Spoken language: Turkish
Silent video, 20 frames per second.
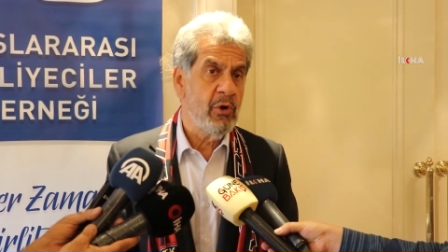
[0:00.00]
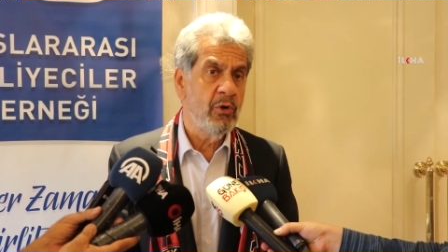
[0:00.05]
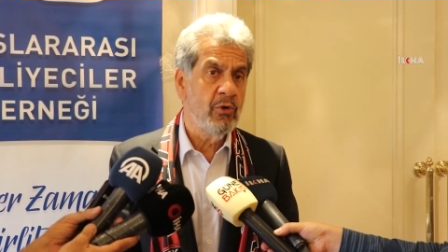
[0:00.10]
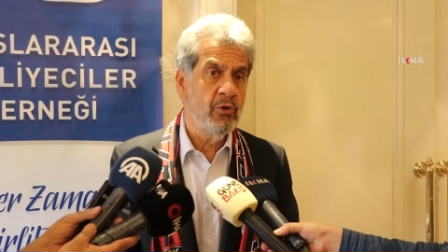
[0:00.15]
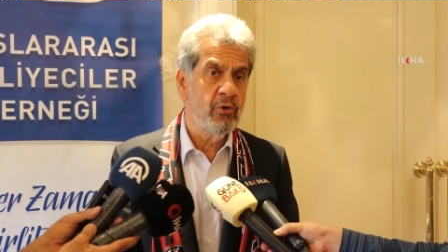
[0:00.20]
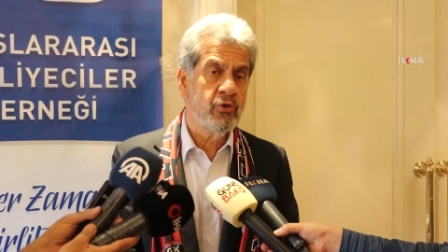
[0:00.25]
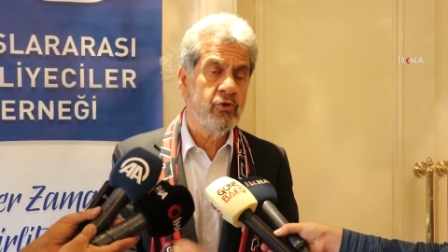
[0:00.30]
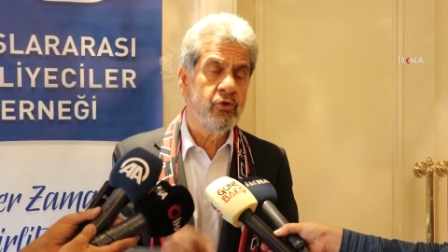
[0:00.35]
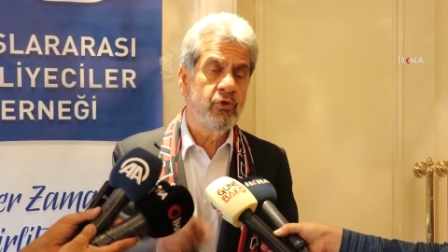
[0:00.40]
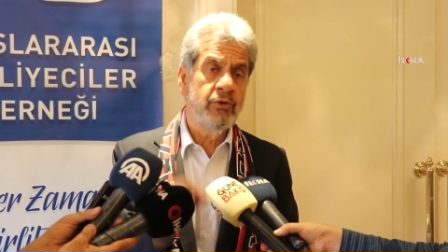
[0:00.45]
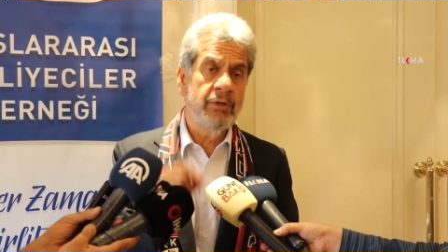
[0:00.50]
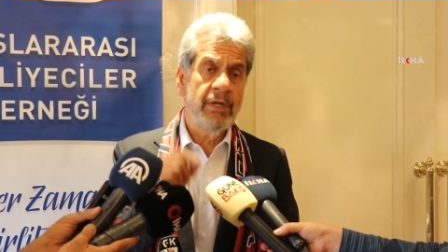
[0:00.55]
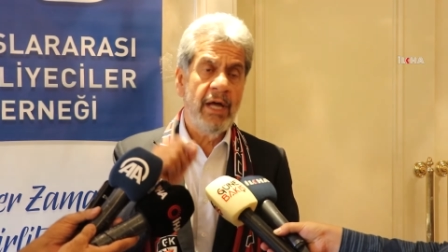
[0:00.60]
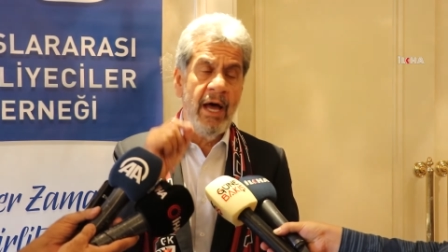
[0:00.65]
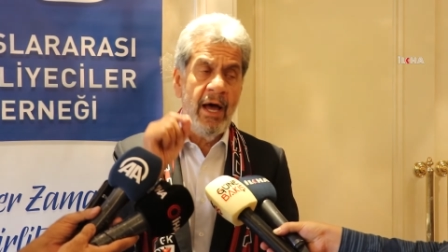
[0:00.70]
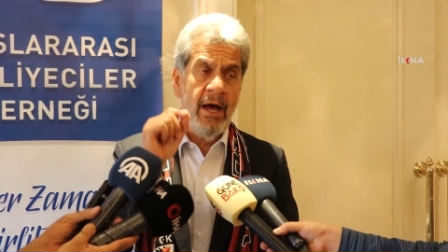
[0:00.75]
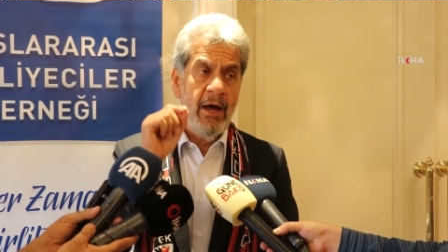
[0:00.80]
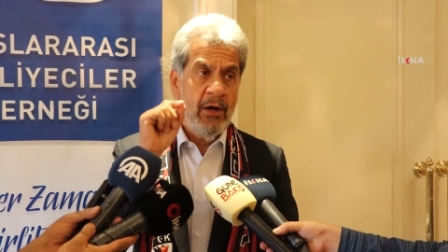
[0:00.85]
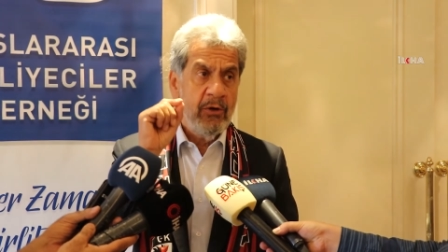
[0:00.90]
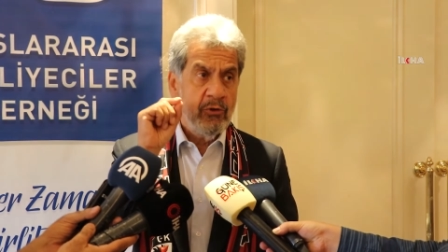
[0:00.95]

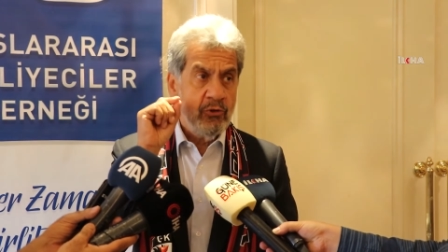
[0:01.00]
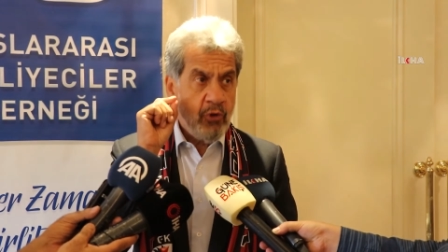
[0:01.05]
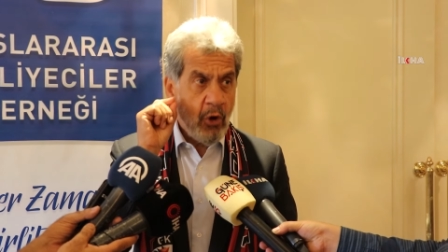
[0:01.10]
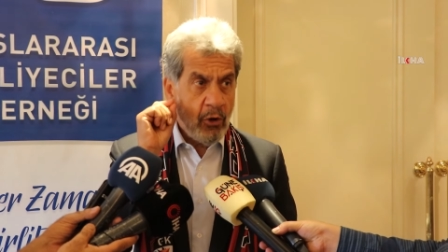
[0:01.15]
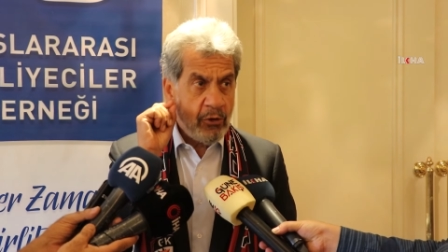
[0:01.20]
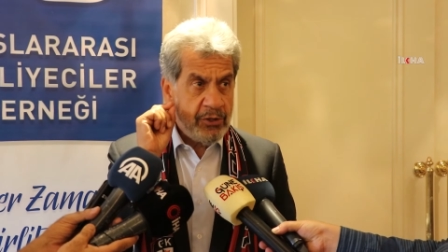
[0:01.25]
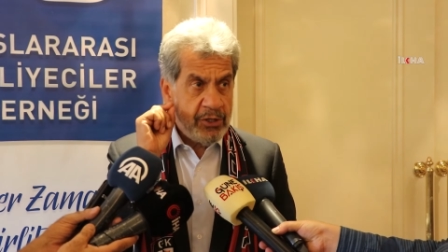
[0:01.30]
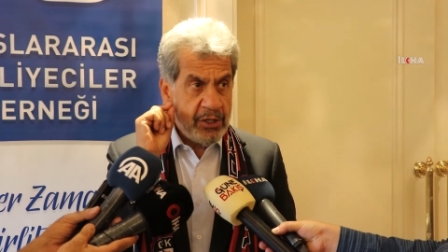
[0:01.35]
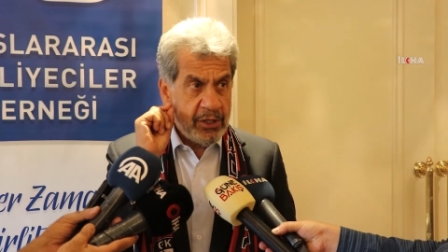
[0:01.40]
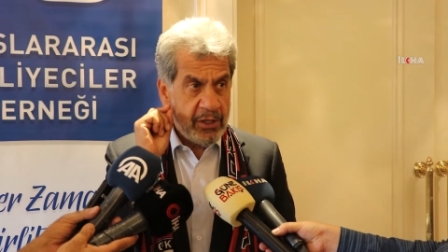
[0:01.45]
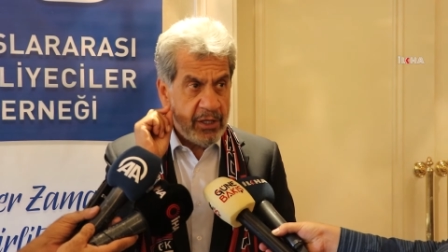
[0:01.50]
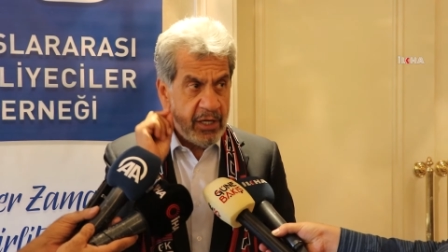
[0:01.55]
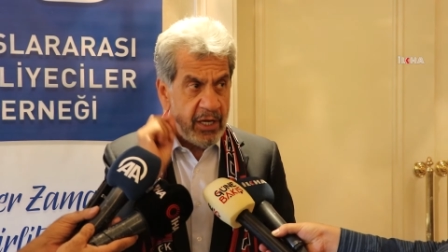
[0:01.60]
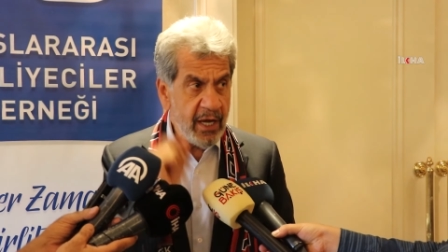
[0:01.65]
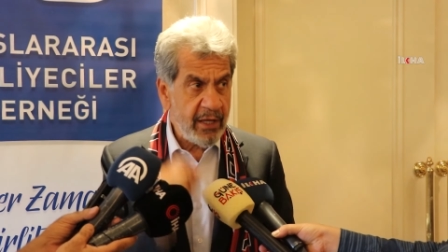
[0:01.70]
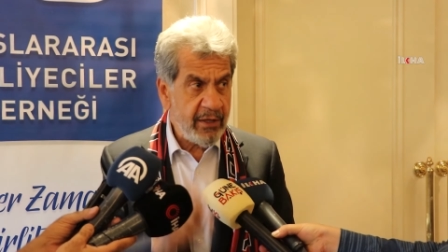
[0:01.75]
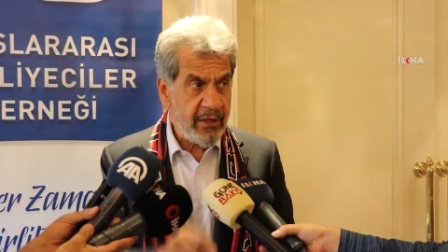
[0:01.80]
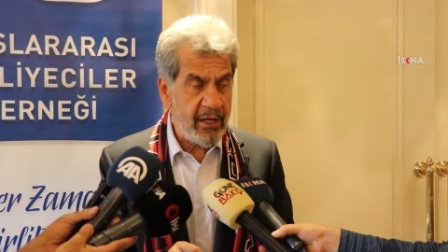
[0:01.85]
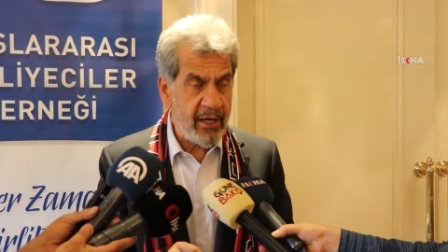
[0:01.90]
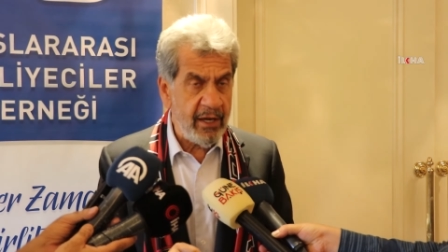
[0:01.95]
konusunda çok ciddi
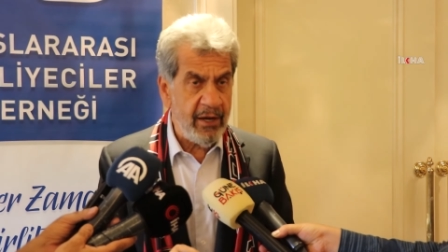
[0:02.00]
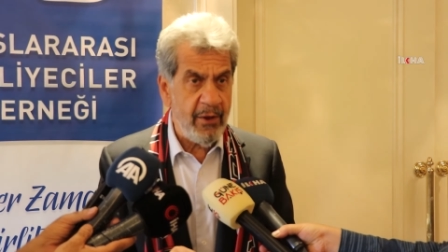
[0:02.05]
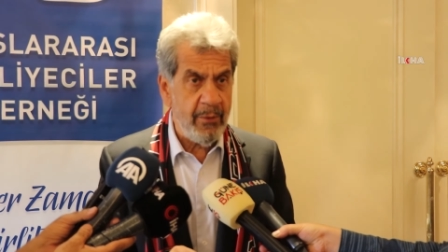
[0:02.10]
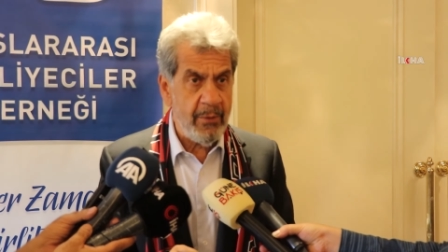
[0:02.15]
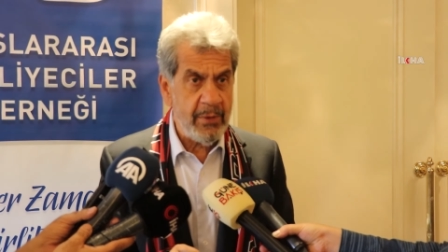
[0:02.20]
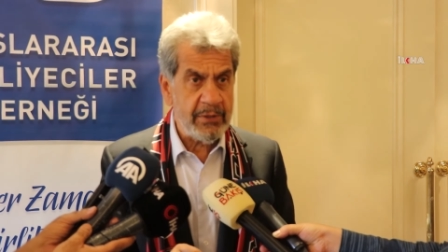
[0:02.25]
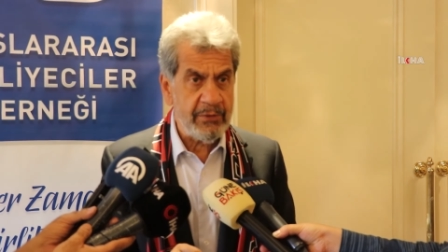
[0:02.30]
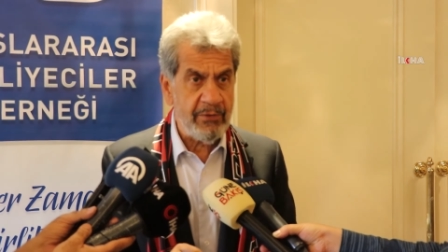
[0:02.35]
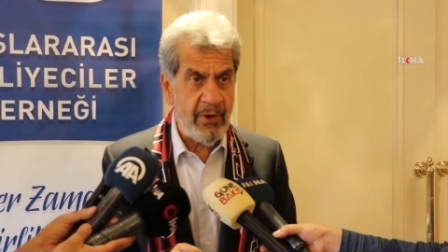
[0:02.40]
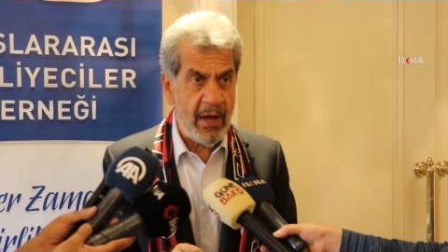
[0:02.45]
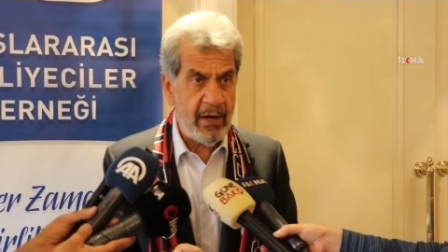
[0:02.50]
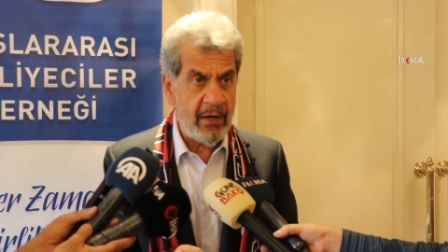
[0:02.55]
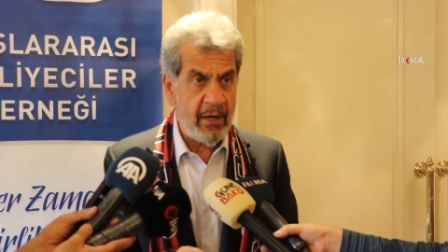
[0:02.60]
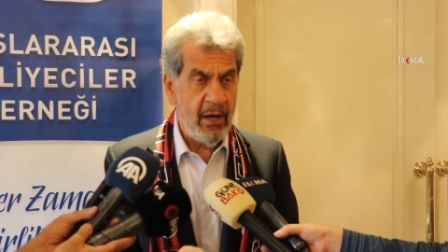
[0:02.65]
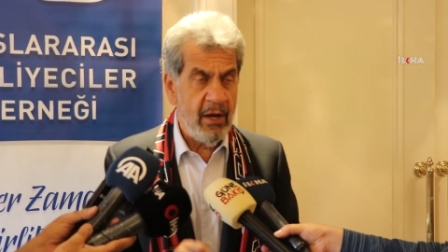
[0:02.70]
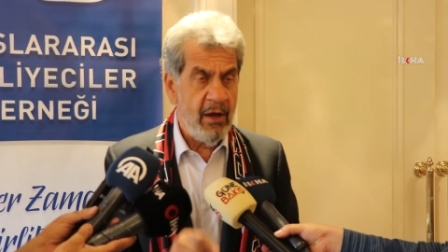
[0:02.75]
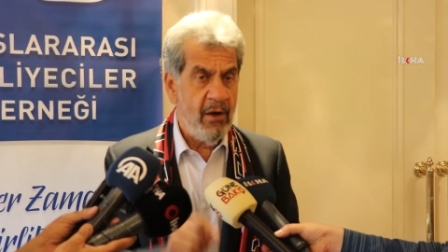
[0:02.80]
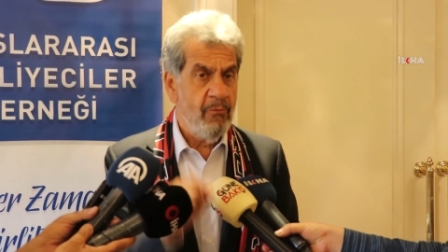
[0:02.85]
yetkinliğimiz var